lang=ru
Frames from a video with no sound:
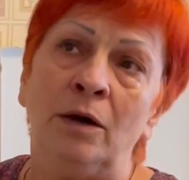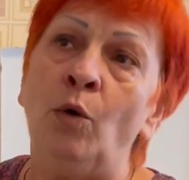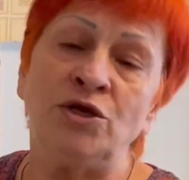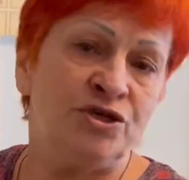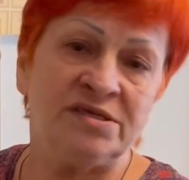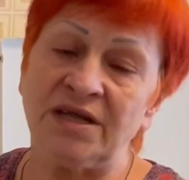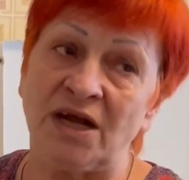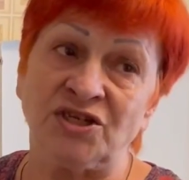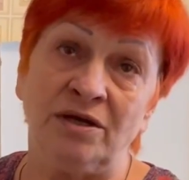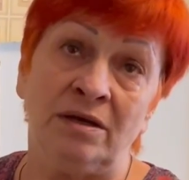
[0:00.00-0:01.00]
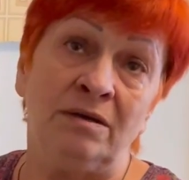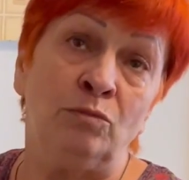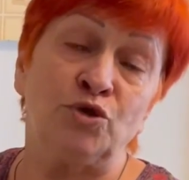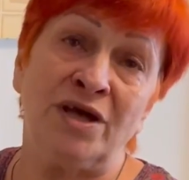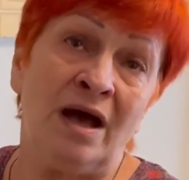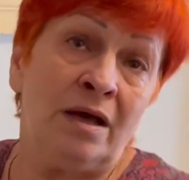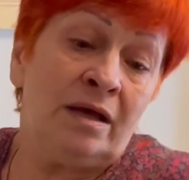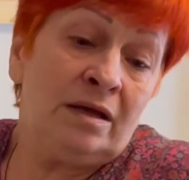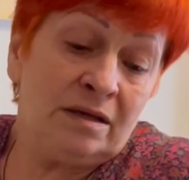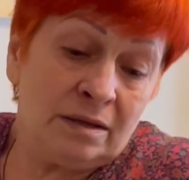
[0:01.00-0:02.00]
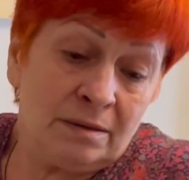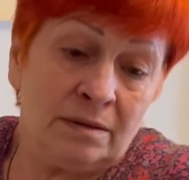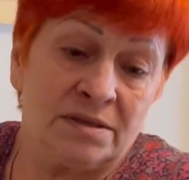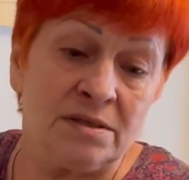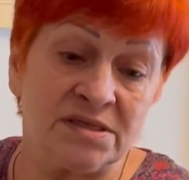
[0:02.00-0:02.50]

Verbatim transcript: Очень страшно. Мужья и